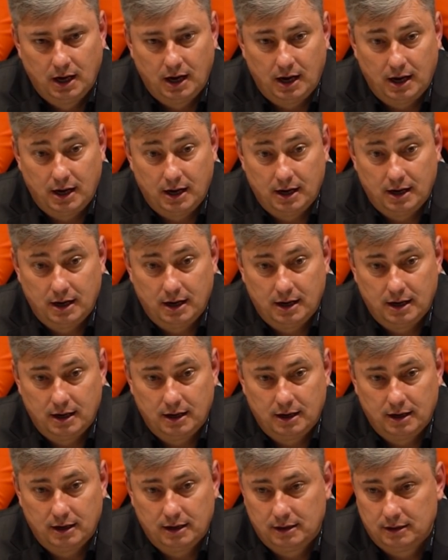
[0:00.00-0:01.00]
a,
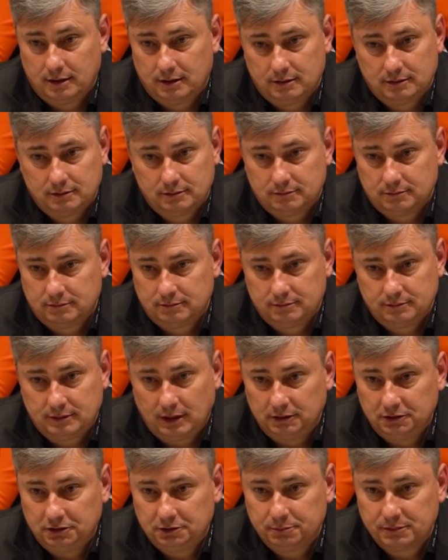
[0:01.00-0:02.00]
a, a
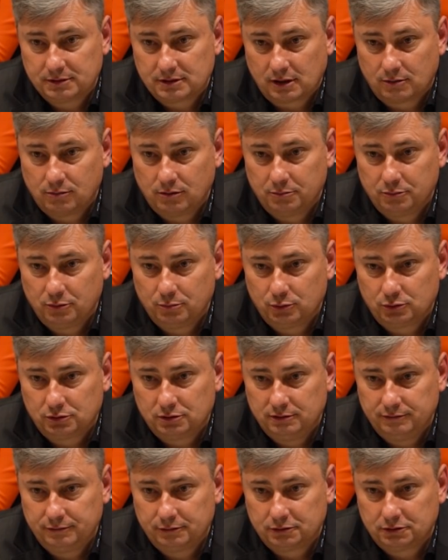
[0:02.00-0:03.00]
daliśmy Zagłębiu
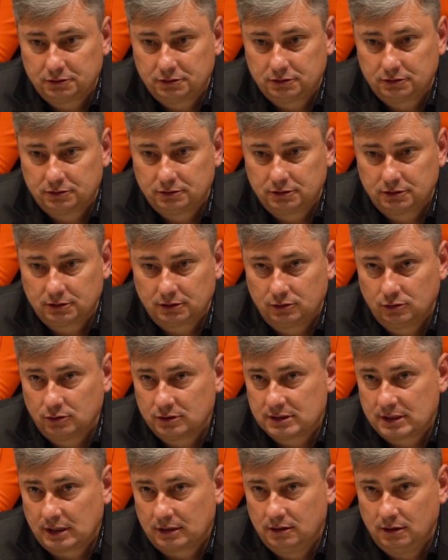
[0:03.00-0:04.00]
możliwość, że do
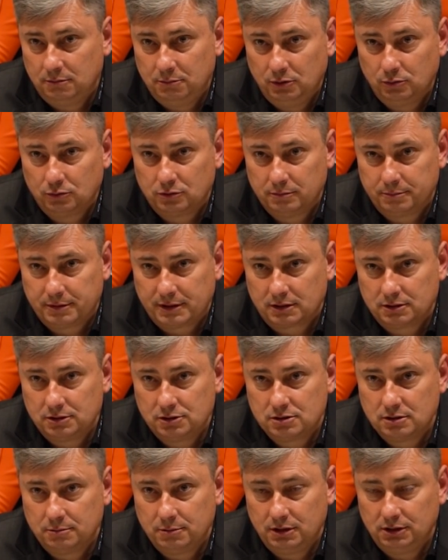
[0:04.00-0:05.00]
ostatniej minuty
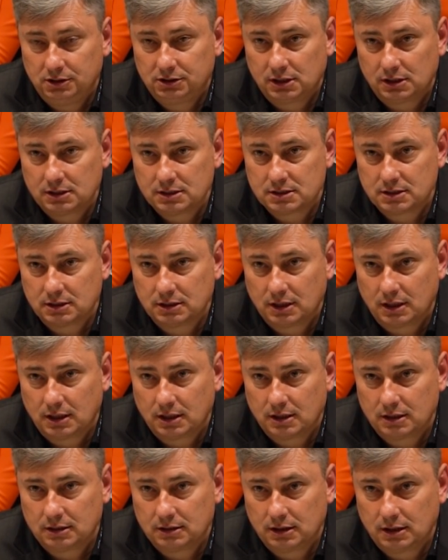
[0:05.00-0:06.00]
praktycznie mieli szansę
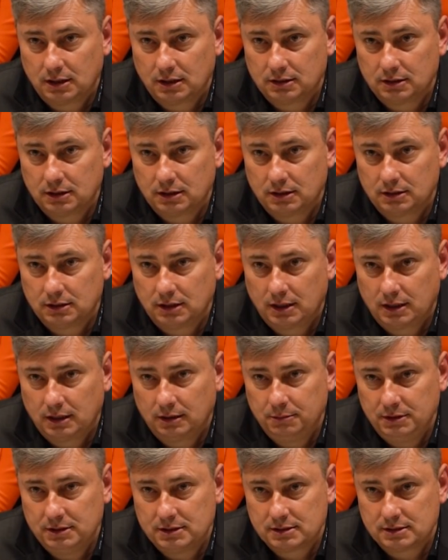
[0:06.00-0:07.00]
na, na, na, na
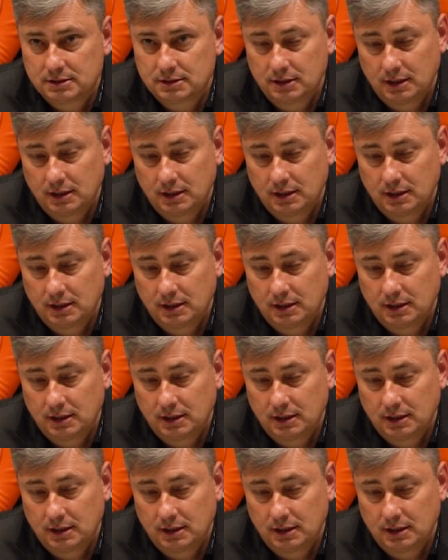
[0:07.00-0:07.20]
remis.